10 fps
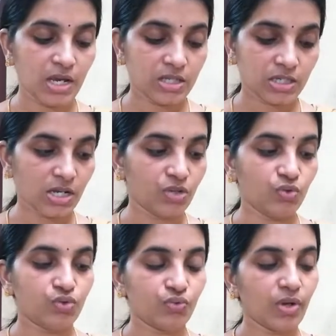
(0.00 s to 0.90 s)
చాలా
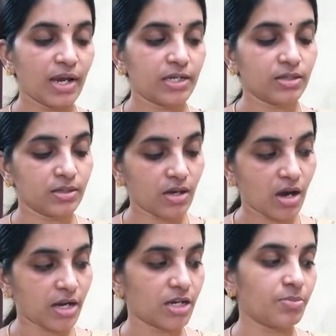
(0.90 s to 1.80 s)
యూస్ఫుల్ అండ్
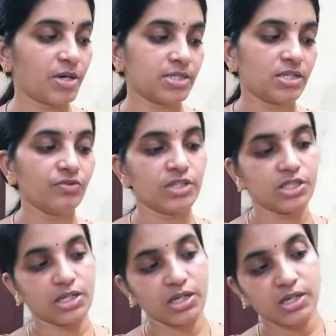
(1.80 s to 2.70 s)
హండ్రెడ్ పర్సెంట్
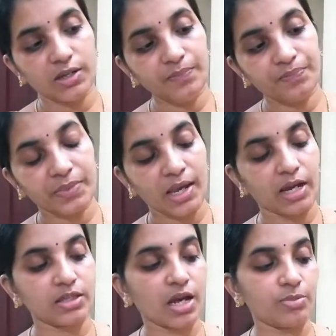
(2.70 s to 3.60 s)
వెజిటేరియన్
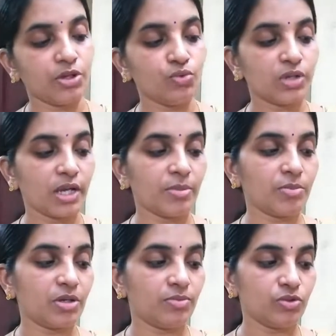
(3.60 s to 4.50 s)
అండ్ దాని మీద నుండి ఏమేమి
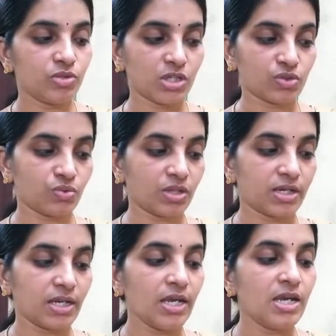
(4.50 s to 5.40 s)
రివ్యూ చేస్తుందంటే